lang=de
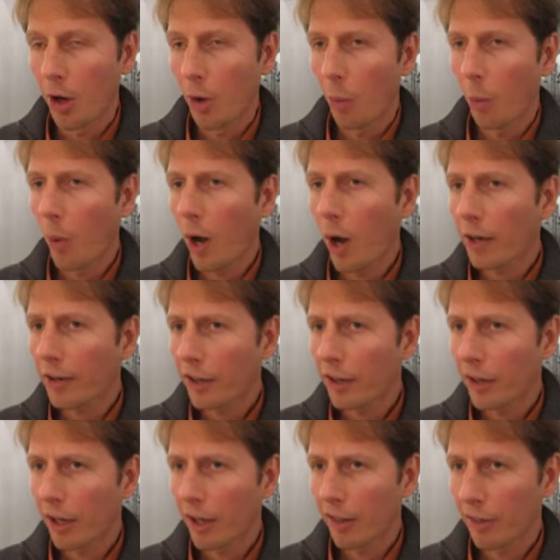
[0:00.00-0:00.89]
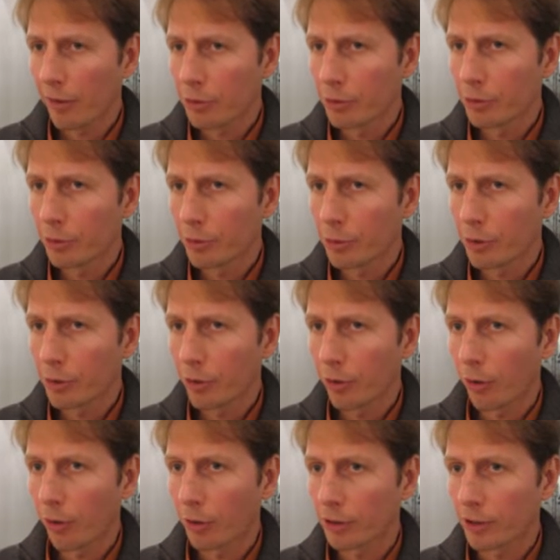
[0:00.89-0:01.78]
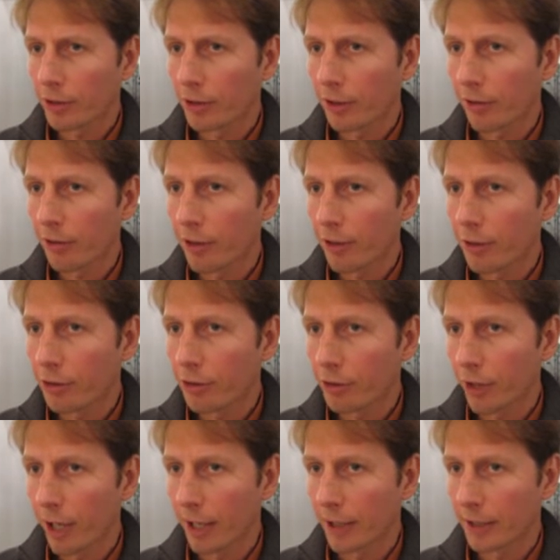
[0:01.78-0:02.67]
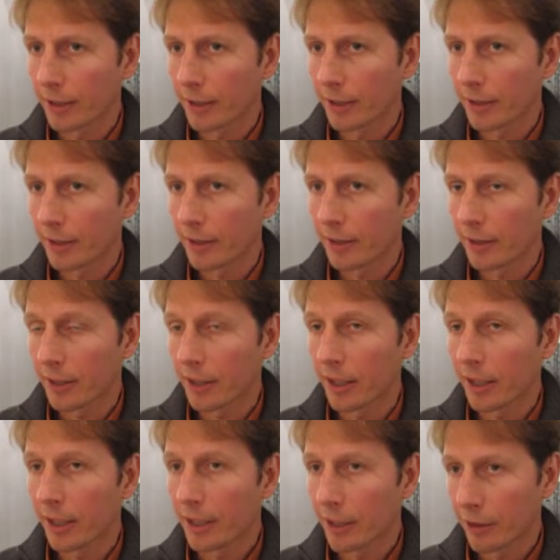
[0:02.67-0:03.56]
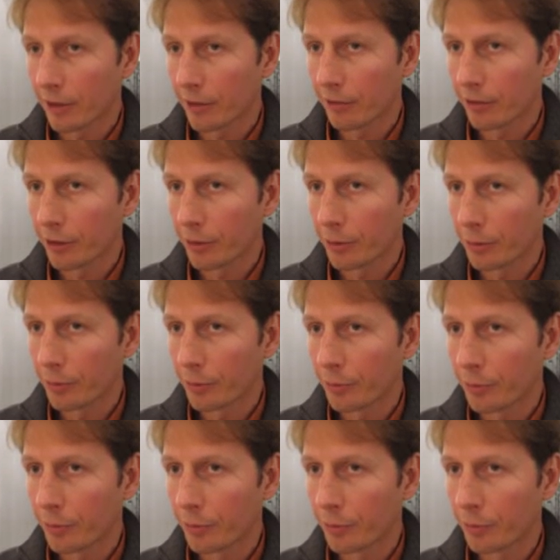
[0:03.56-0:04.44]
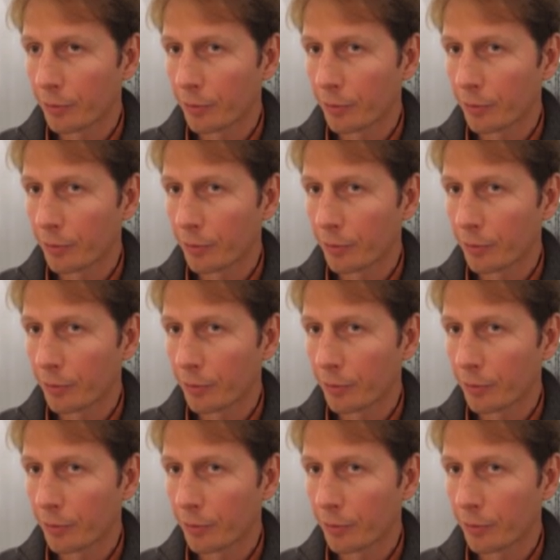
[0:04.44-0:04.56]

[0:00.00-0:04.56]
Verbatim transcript: Ihren Augen die tatsächlichen Gründe der hohen Verschuldung und der Krise in Griechenland?